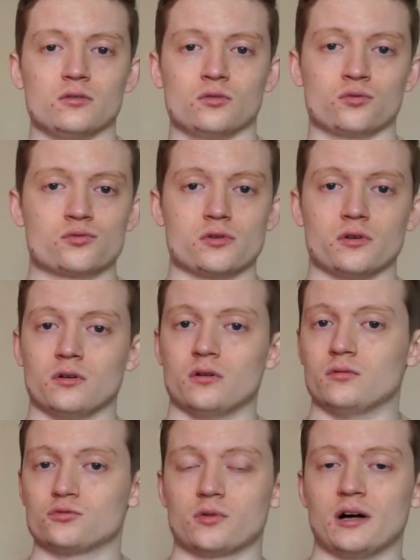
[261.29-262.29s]
Donc euh,
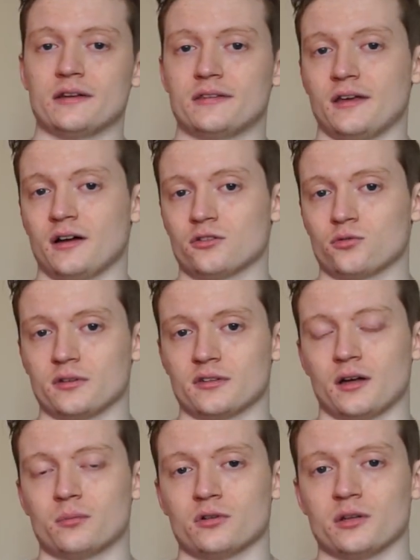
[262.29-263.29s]
soit alter, soit
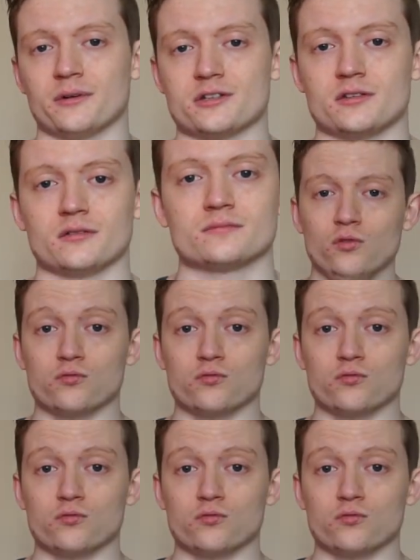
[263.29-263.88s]
ça pour les machines.